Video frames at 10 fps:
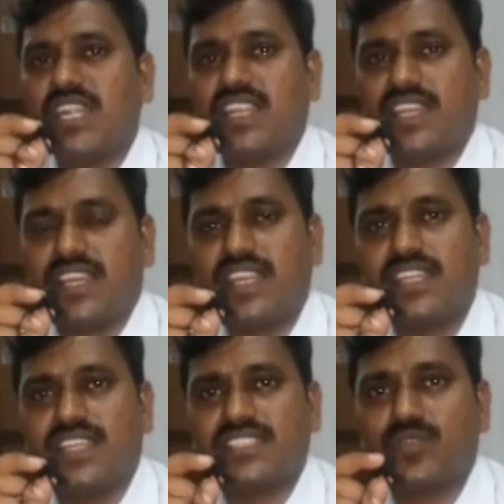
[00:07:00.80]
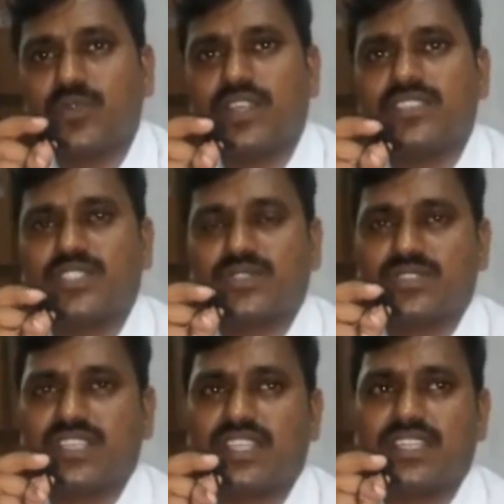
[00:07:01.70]
వాళ్ళనే అడియాశలు పాలు
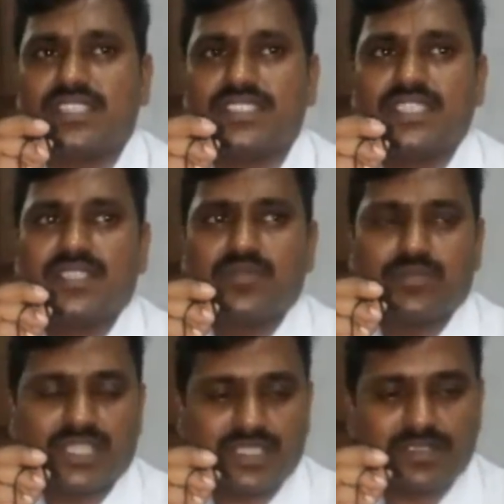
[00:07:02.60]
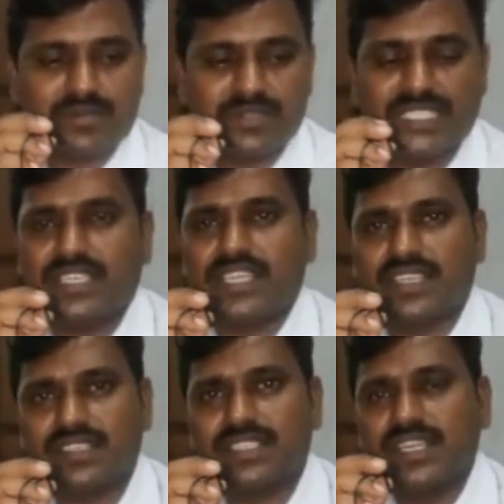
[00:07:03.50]
చేస్తున్నారని మరి ఇది
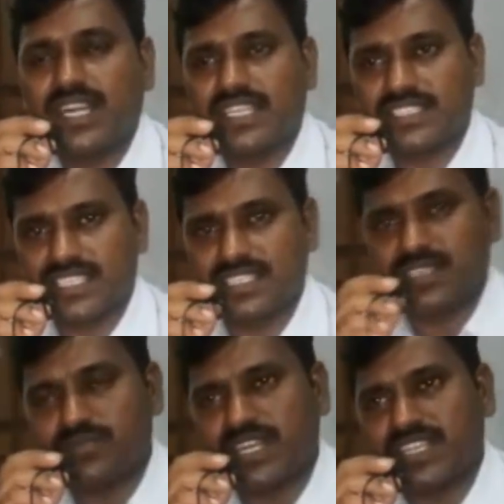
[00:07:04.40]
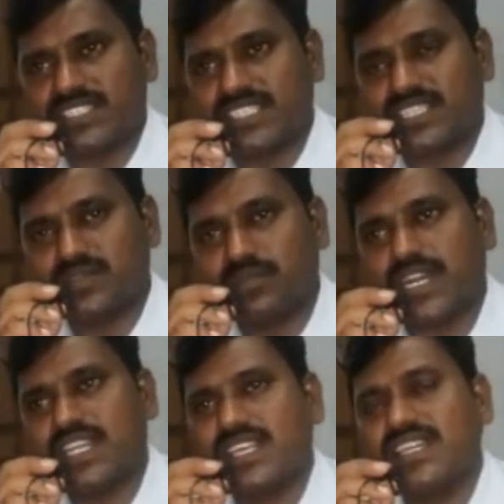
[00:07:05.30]
అత్యంత మానసిక
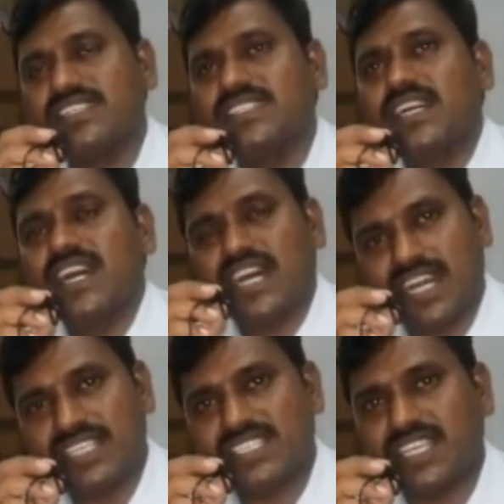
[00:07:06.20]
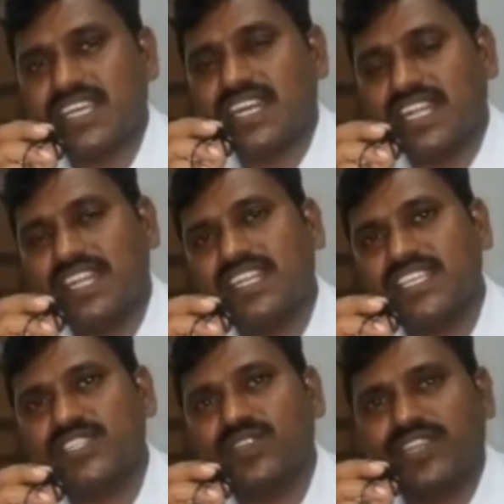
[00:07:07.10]
బాధ ఆశ అన్నీ
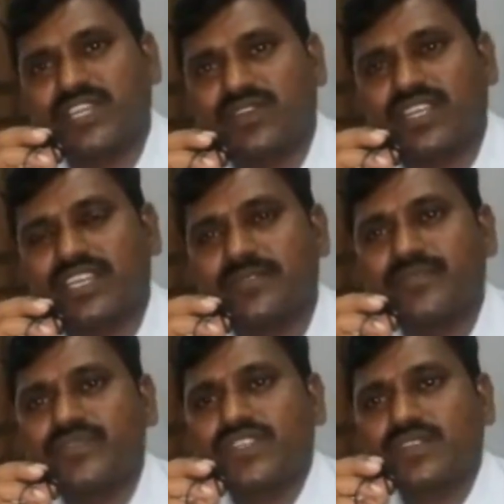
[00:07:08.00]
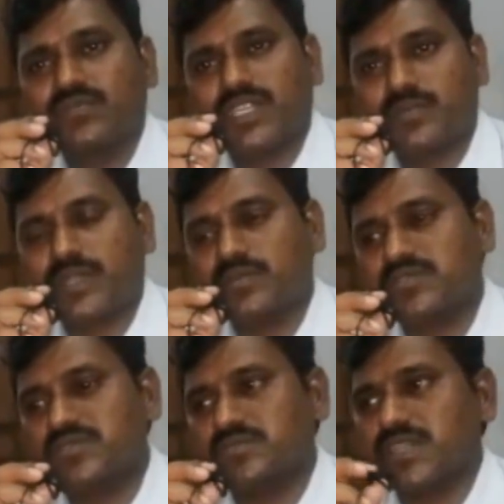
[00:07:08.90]
ఇందులోనే ఉన్నాయి మరి
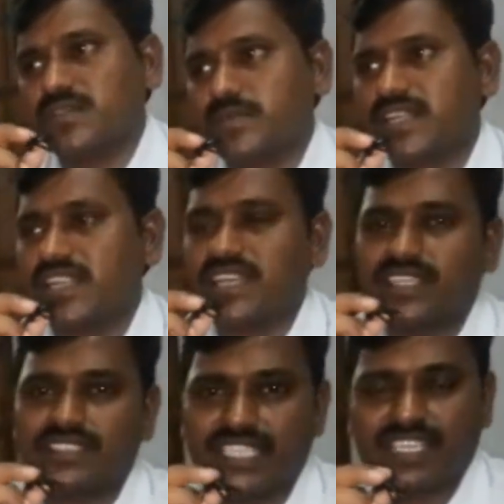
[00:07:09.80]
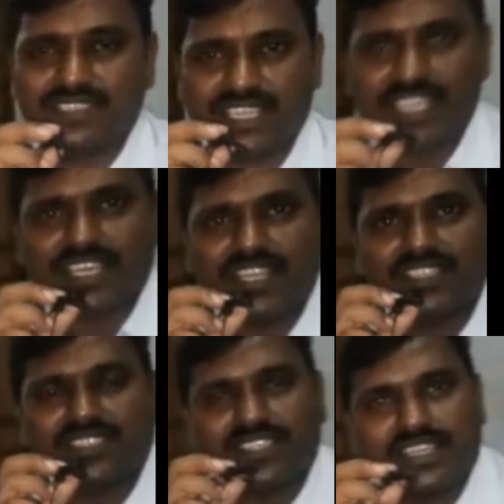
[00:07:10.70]
ప్రభుత్వం మా పట్ల ఏ దయ
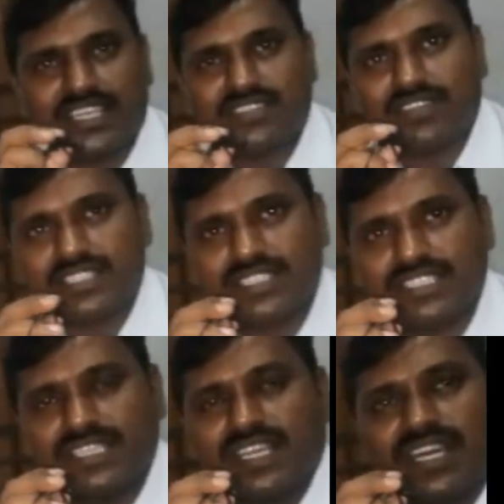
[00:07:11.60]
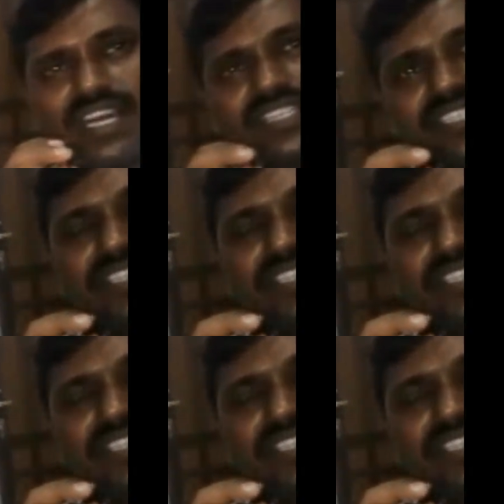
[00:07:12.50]
కలుగుతుంది అనేటువంటి ఆశ